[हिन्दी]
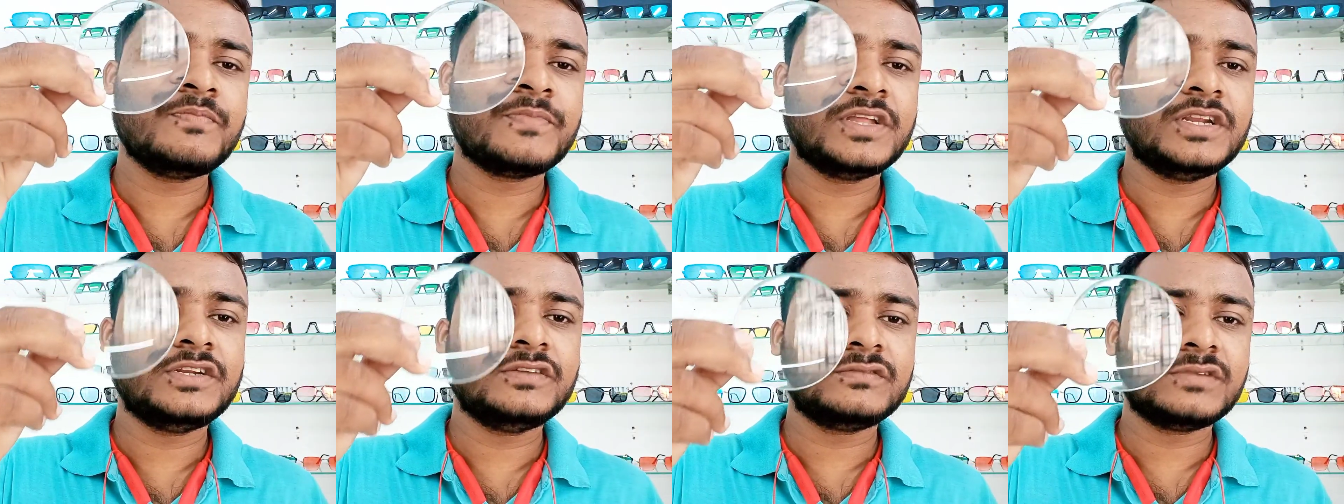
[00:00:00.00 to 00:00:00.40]

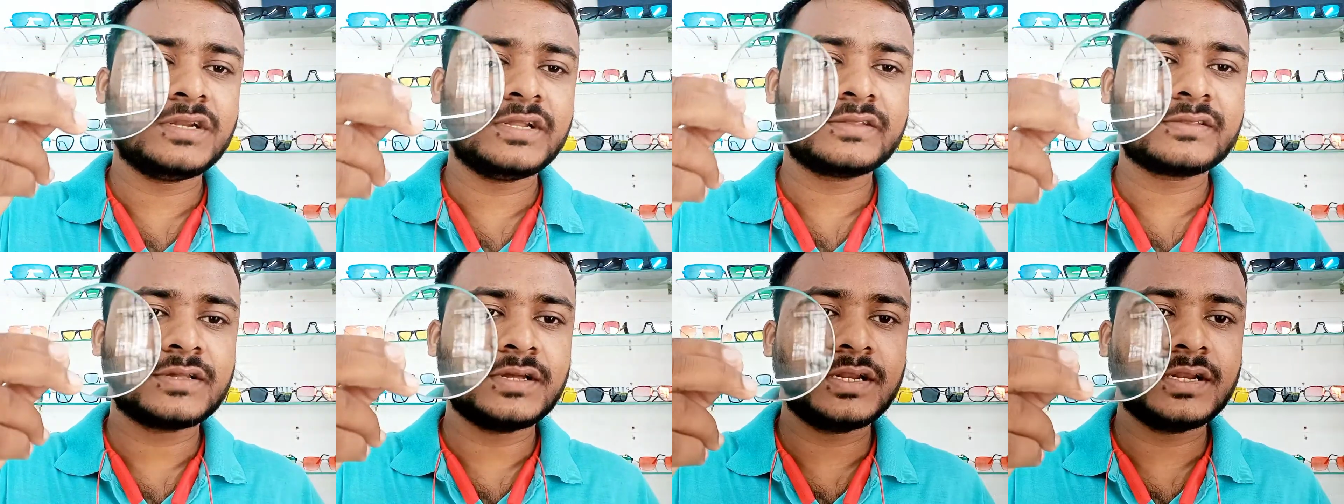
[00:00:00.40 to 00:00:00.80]

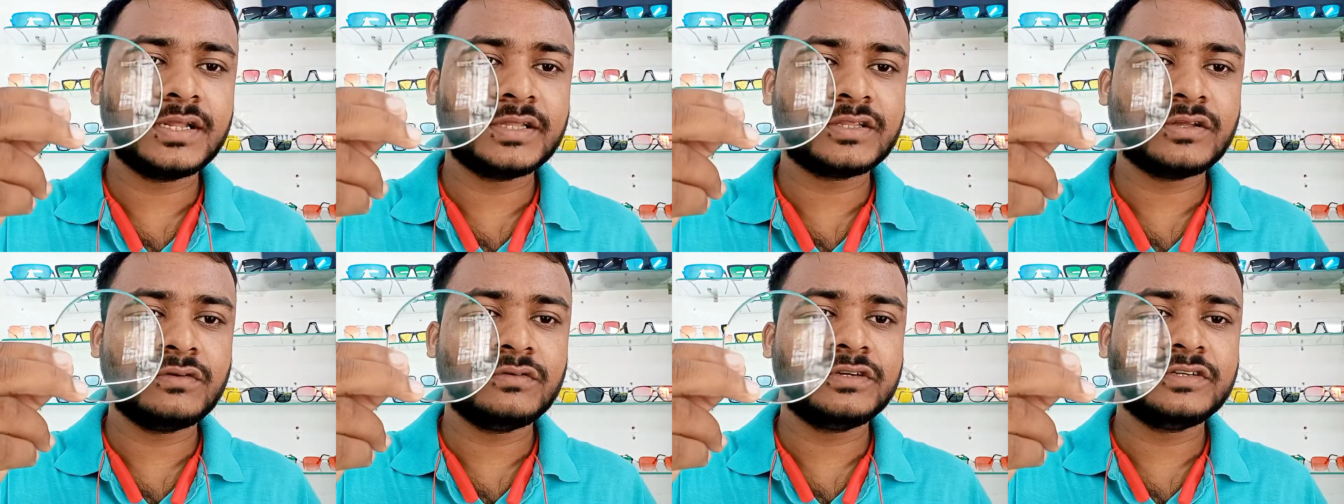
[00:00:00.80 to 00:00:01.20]
न्यूट्रलाइज कर
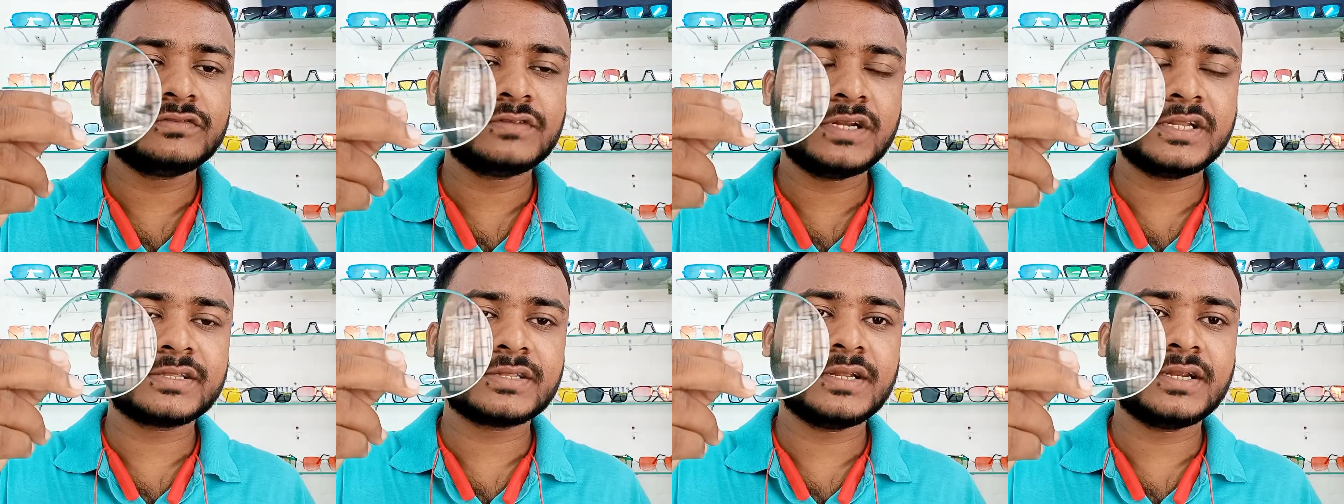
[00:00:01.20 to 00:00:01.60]
लेता हूँ
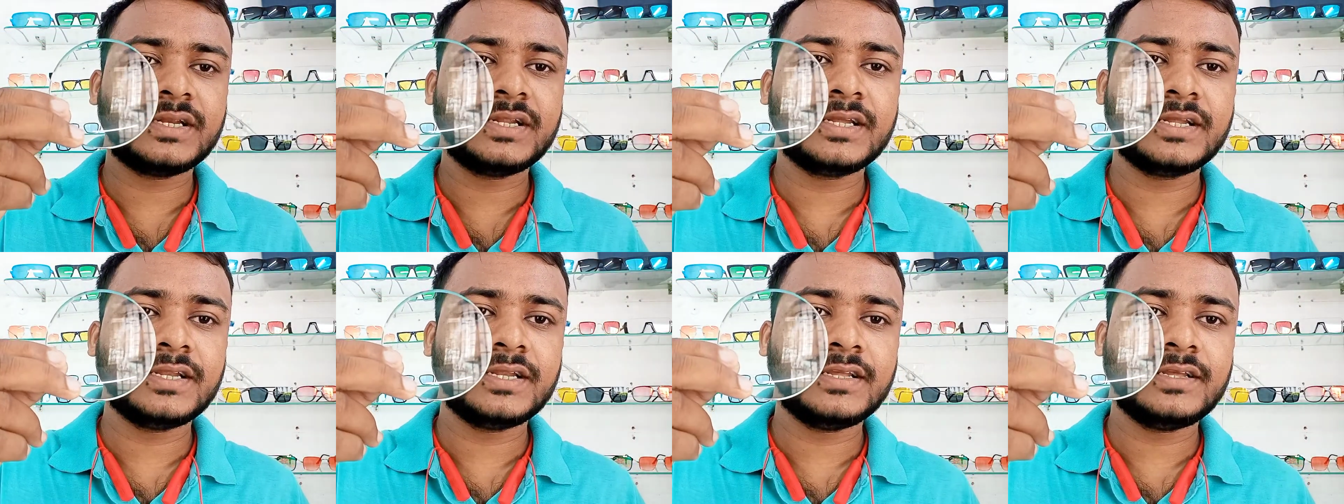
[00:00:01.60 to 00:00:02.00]
न्यूट्रलाइज करने
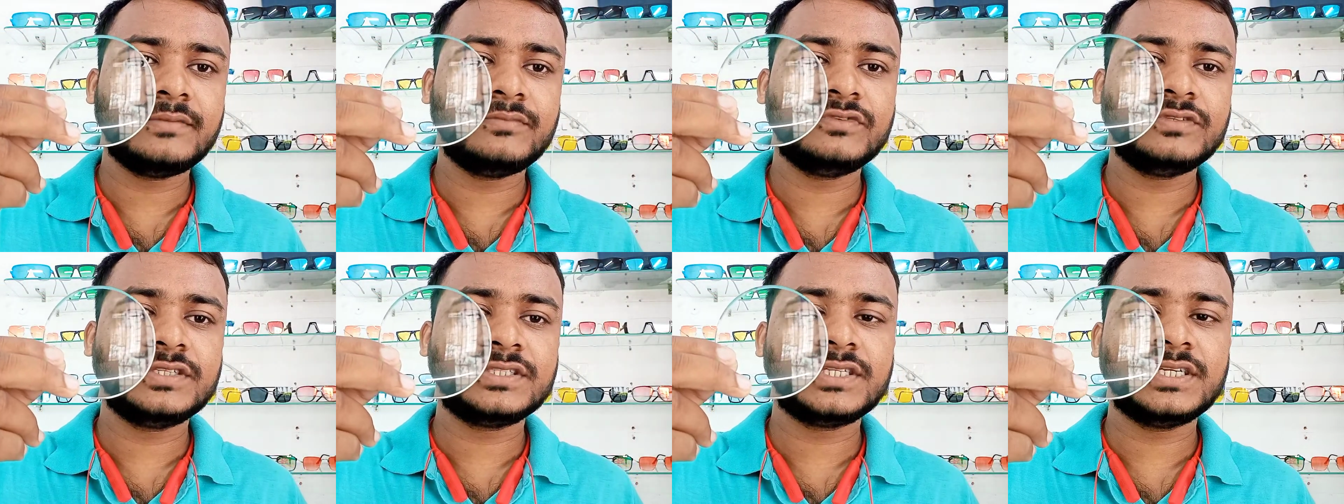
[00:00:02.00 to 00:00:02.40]
के लिए
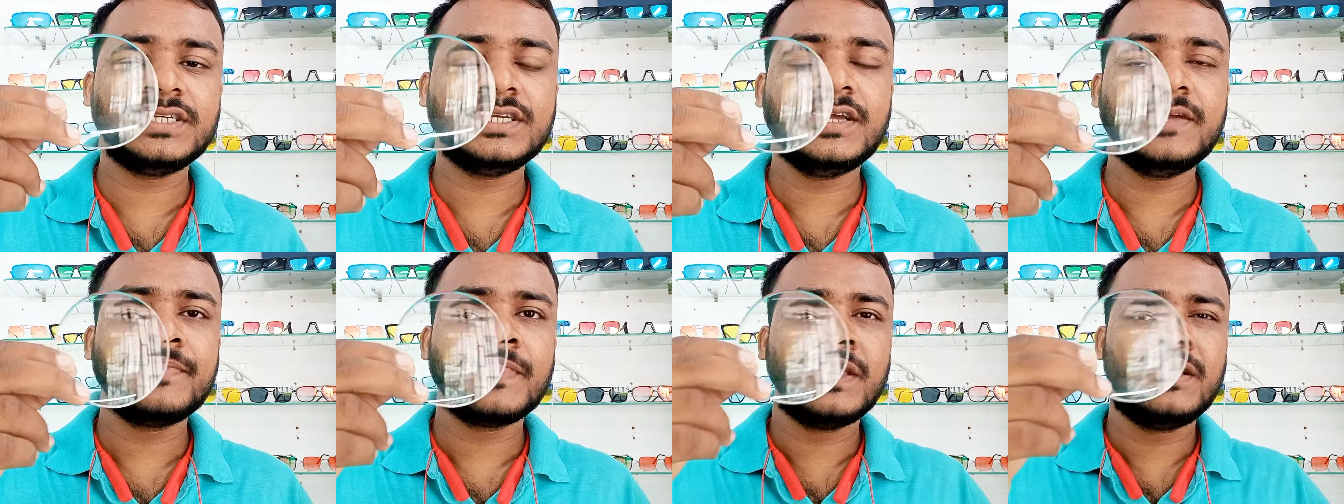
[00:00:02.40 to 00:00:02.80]
मुझे चाहिए